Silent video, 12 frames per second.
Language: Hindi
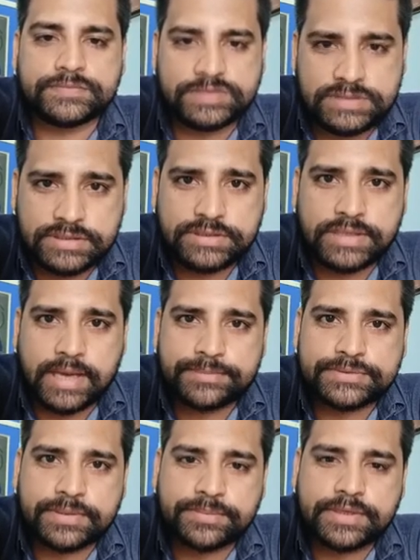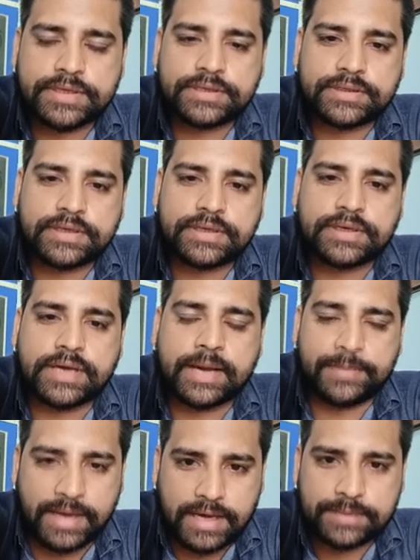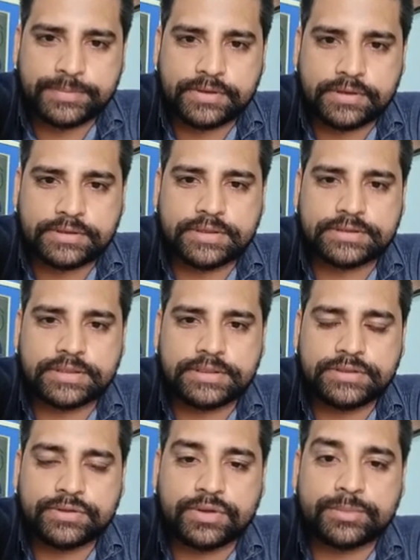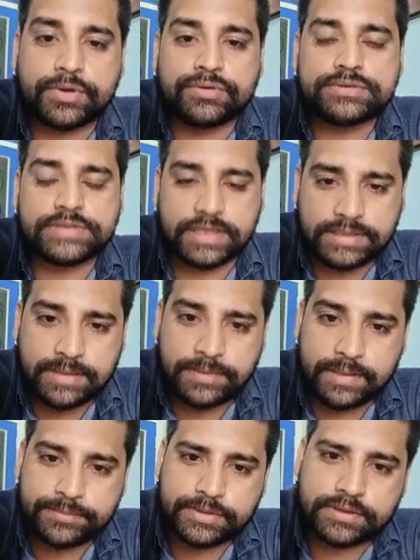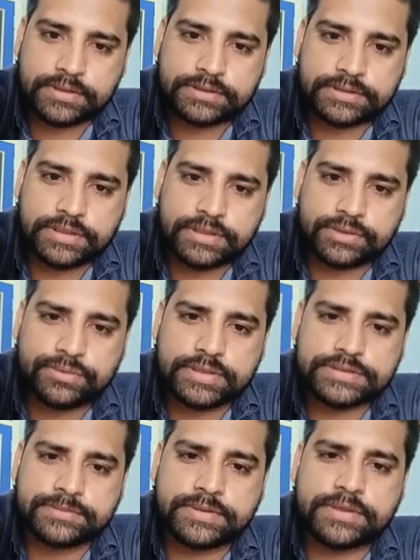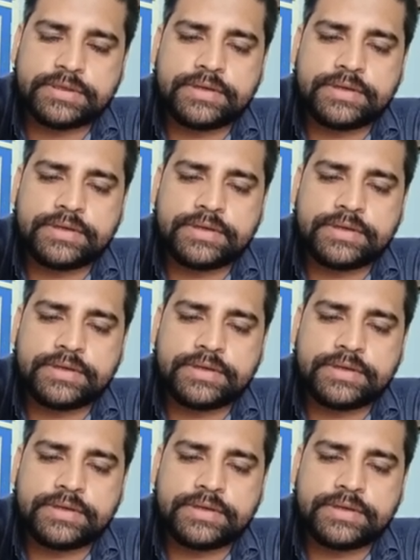जी आप सबके आभार प्रकट करते नहीं और बहुत ज़्यादा आभार प्रकट करते नहीं गिरुरा सभे